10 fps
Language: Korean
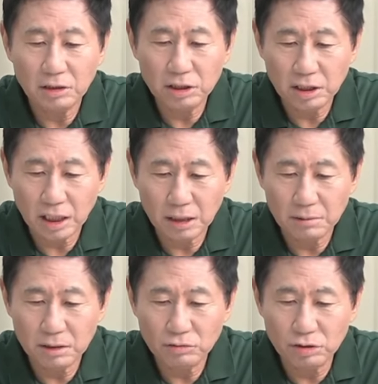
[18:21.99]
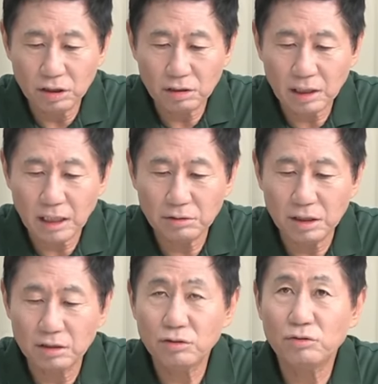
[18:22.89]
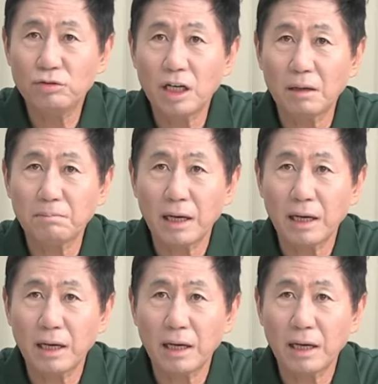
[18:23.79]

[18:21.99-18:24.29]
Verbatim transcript: 현실화되면 윤석열 할 수 있는 유일한